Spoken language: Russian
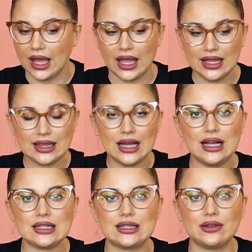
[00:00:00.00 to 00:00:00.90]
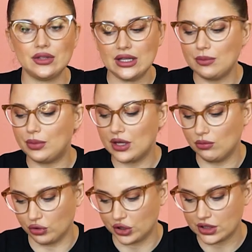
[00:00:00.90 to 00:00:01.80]
Это основные
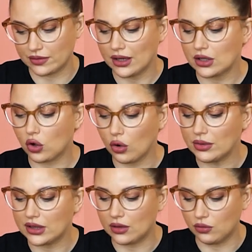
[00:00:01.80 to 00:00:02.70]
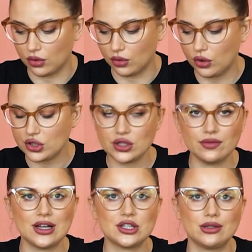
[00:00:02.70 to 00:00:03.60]
преимущества. Кроме того, очень
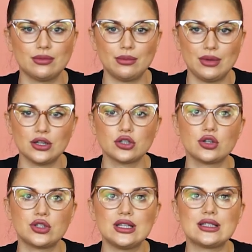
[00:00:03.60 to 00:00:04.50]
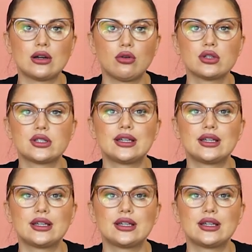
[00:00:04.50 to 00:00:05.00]
важный момент, что здесь находится